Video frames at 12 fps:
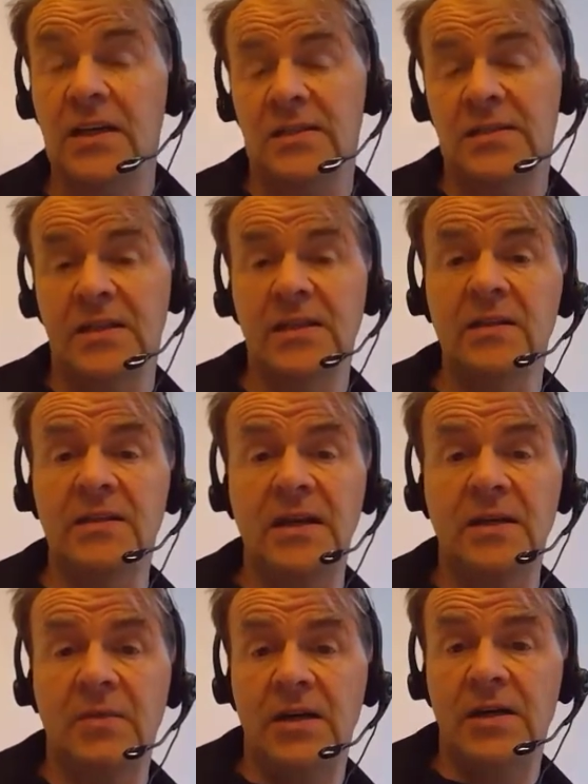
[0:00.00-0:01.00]
das dritte
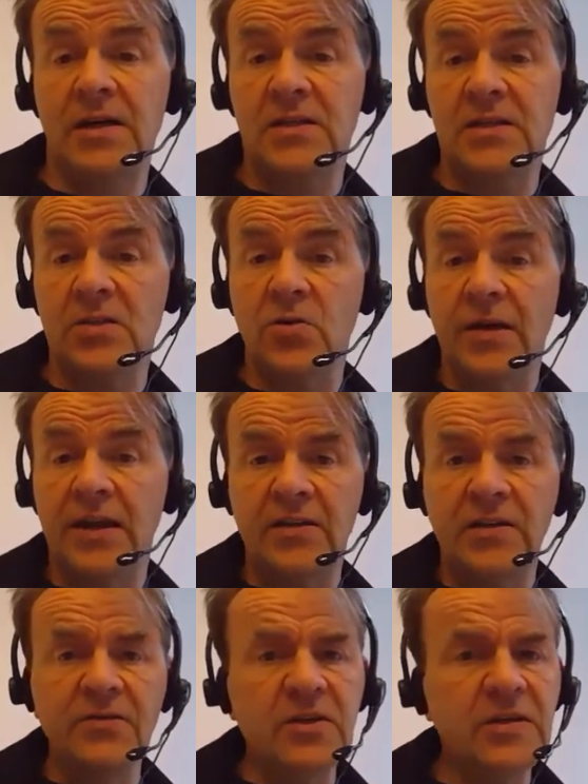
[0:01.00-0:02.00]
Thema ist
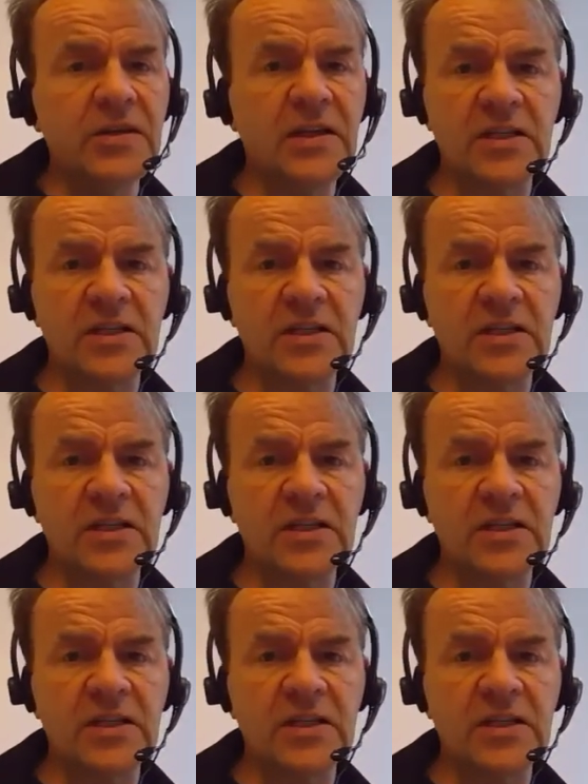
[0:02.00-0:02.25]
Connectivity.